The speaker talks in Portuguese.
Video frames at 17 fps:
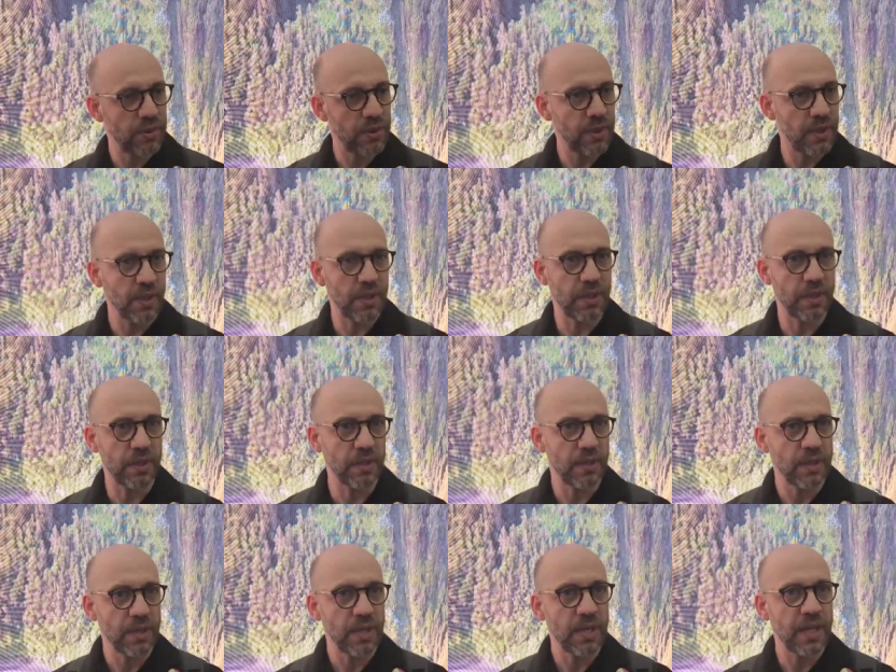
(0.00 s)
Eh,
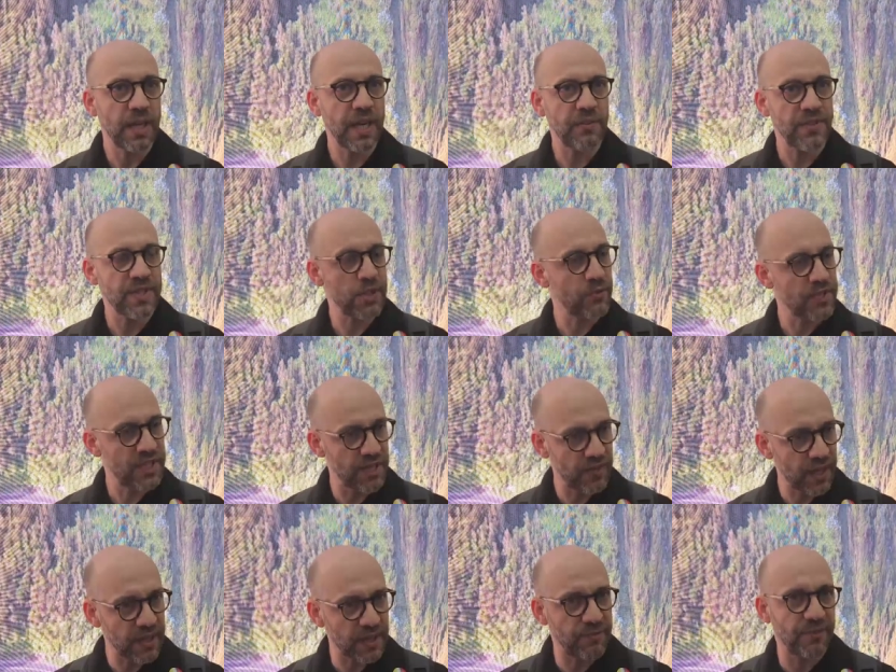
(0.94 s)
querer fazer um
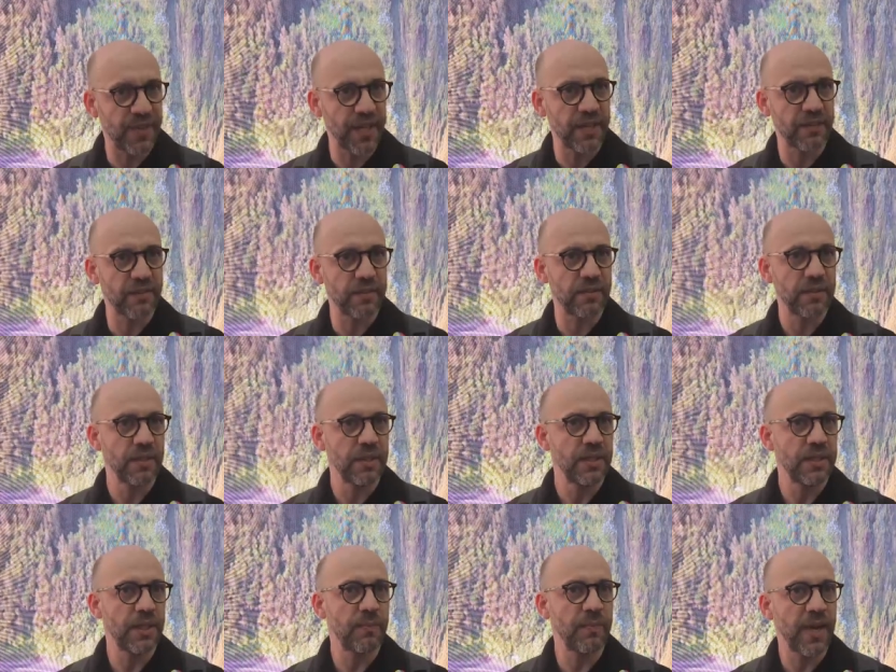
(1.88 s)
festival diferente
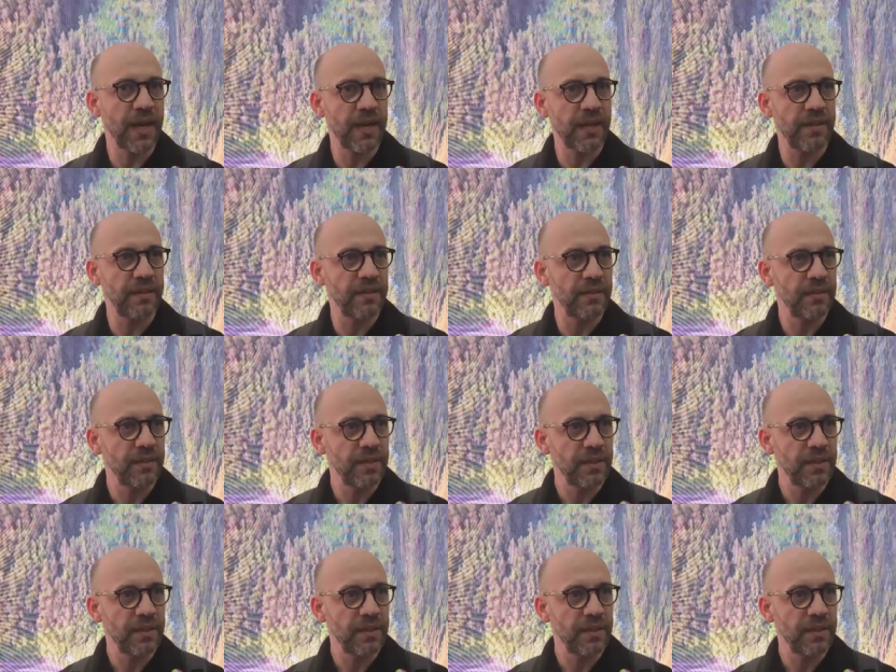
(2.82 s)
também